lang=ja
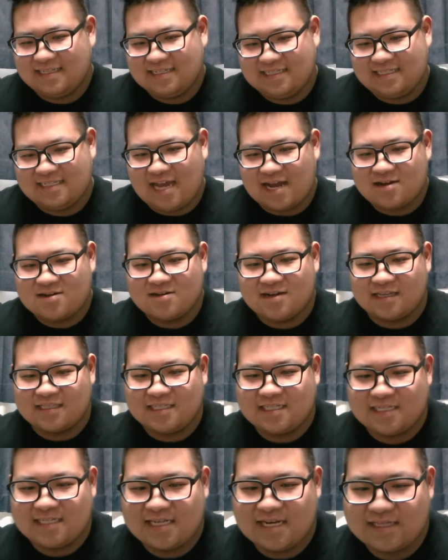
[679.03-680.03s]
尺が
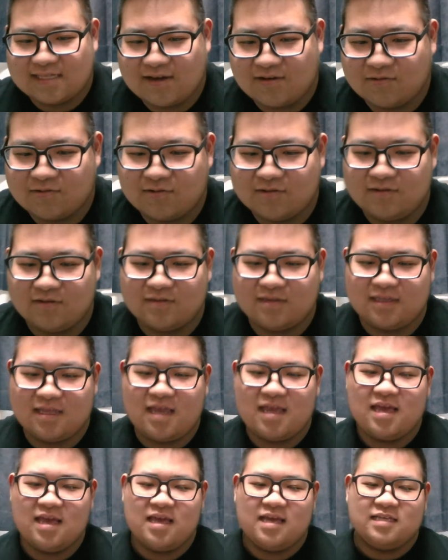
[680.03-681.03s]
ちぎれたことによって
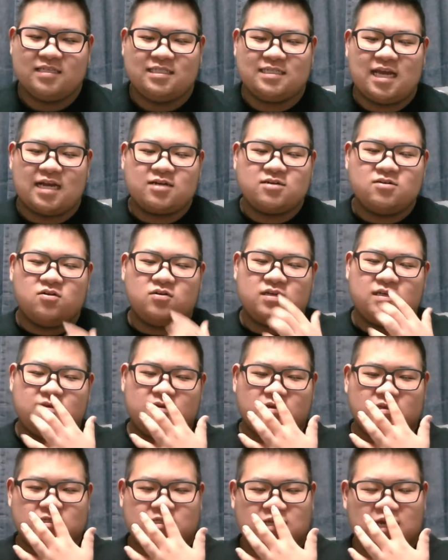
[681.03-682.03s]
ね尺を
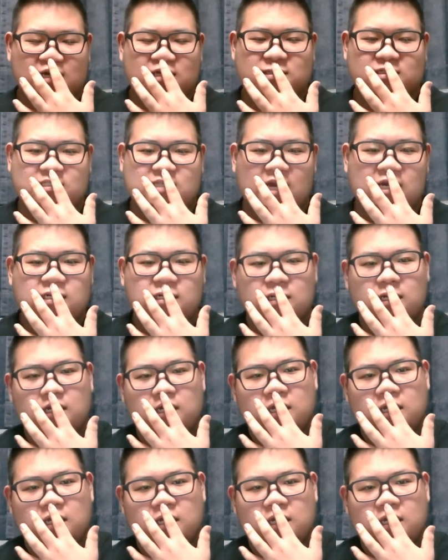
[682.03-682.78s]
ひ尺尺